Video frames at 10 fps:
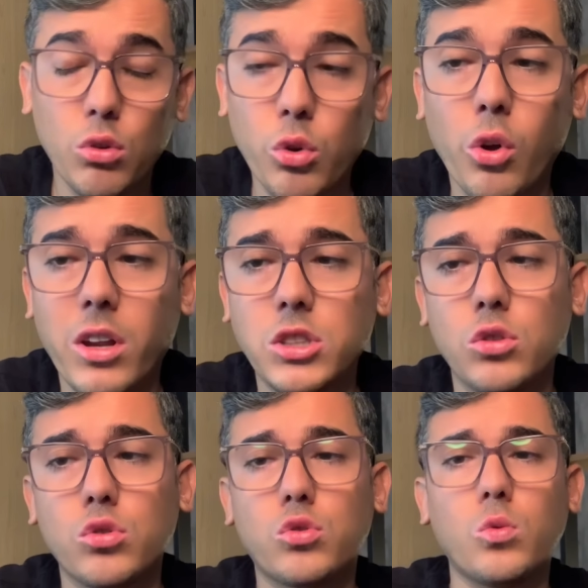no Rio Grande
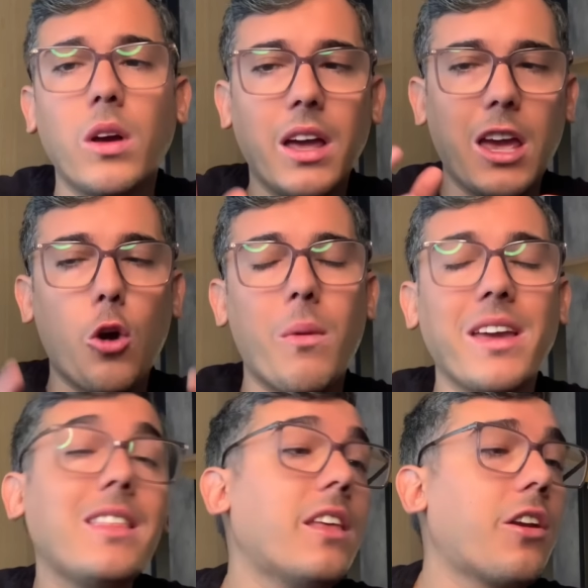do Sul é uma
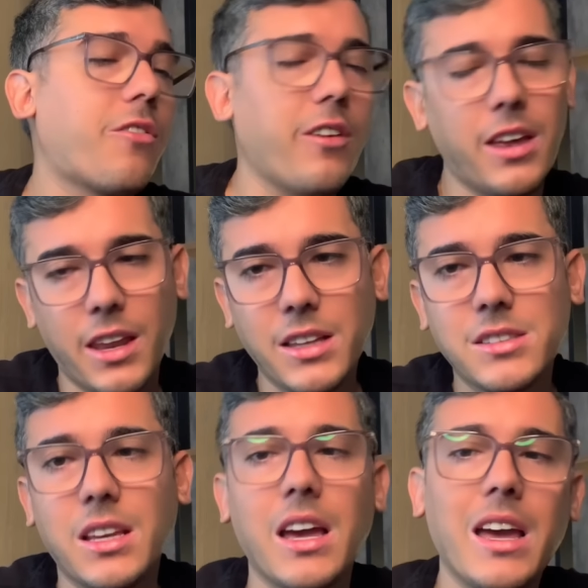
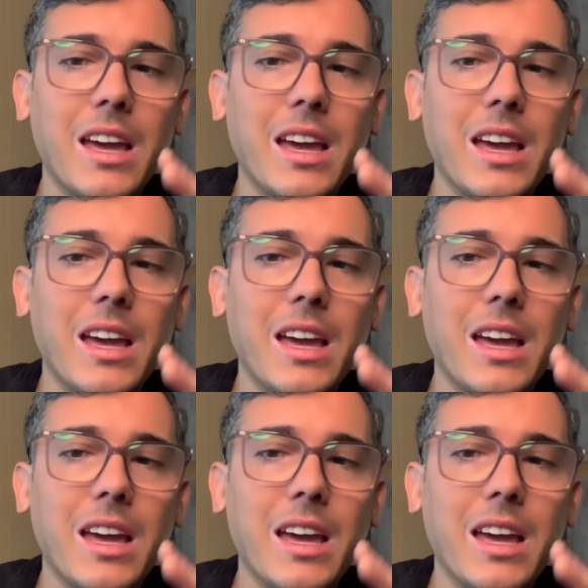interferência